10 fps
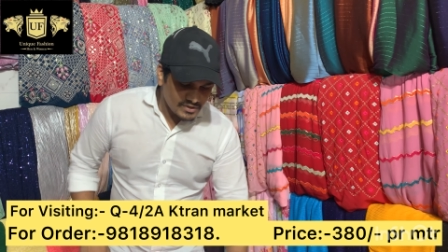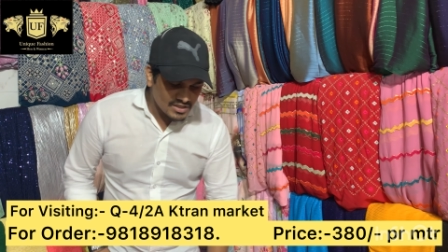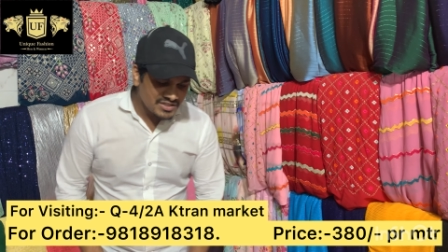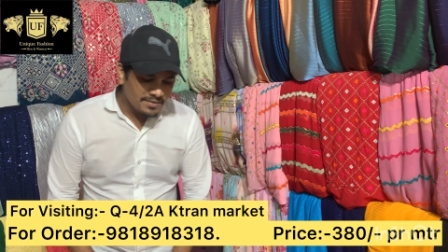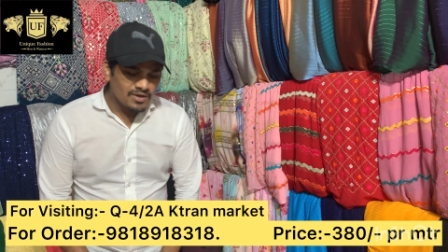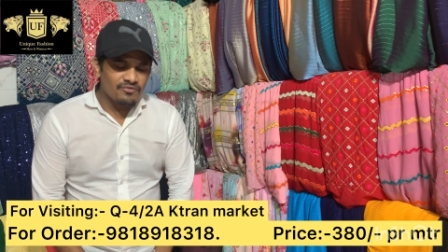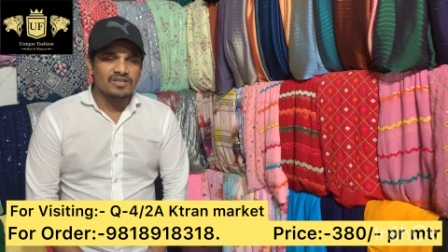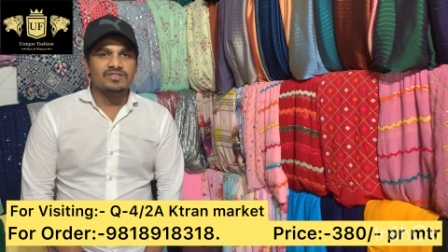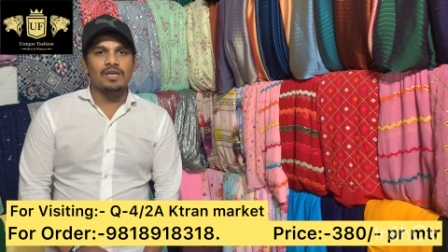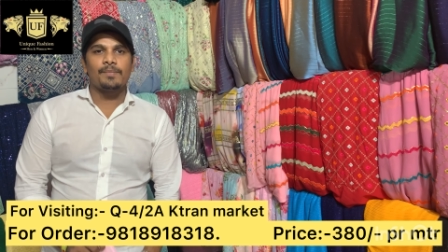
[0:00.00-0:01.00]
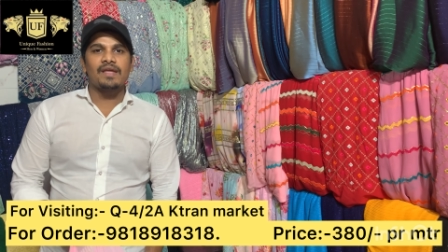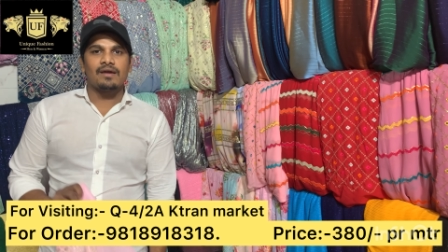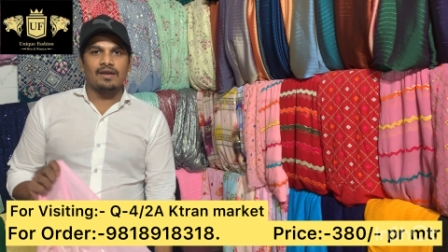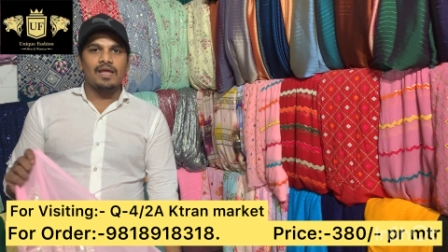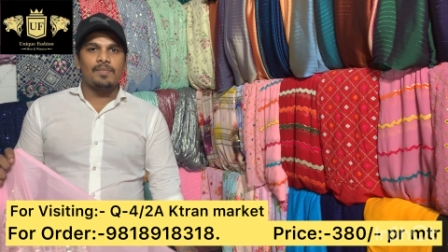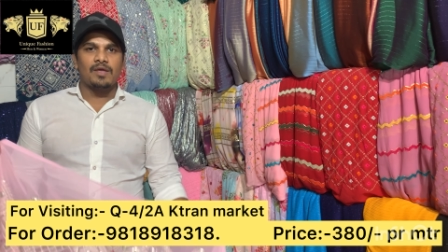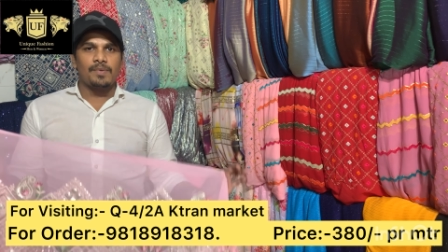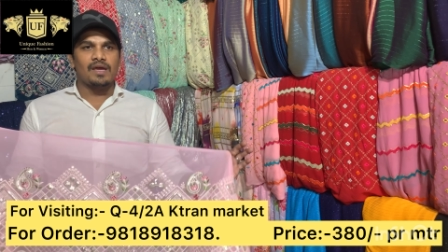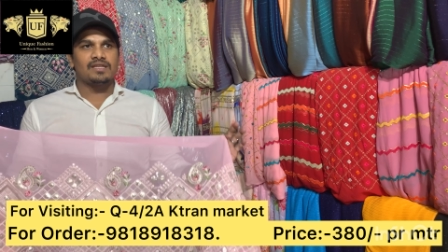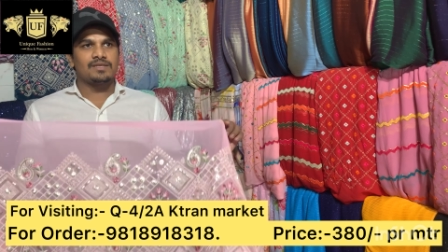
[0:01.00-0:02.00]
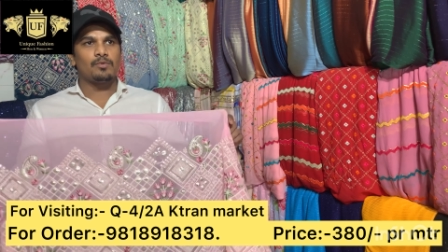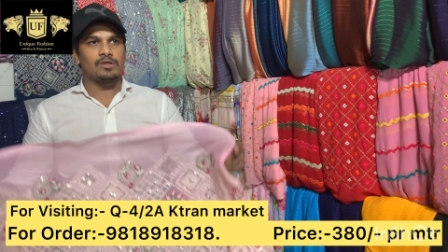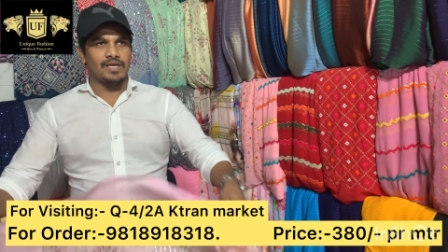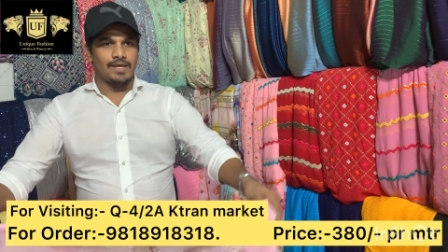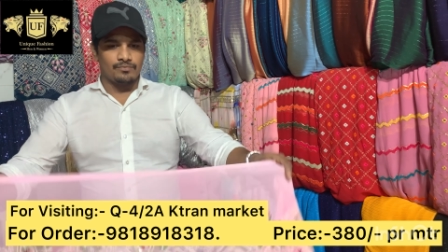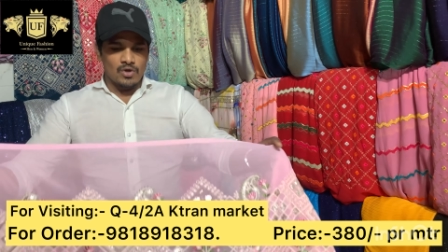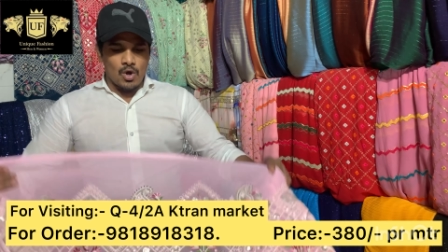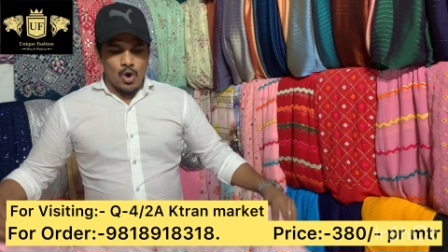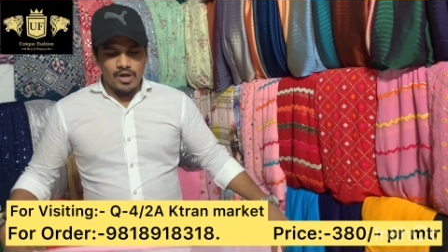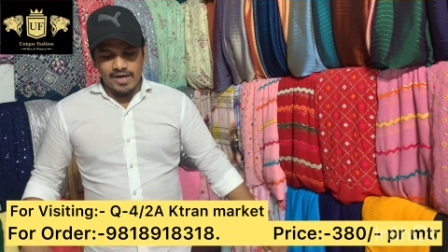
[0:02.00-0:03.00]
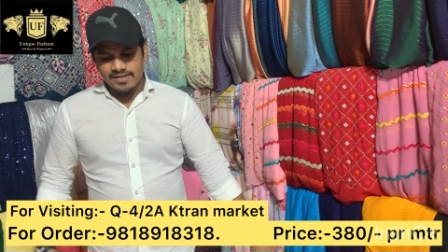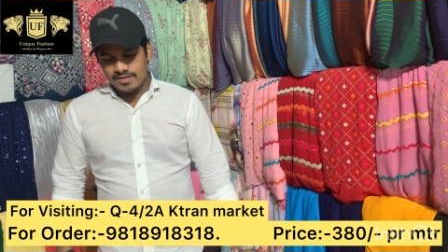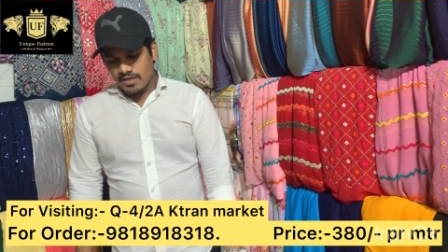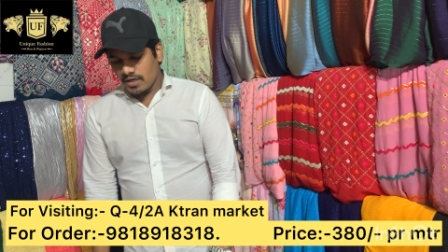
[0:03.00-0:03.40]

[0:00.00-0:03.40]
ये आपका फर्स्ट कलर पिंक कलर है बी पिंक कलर से बोलते हैं ओके गाइस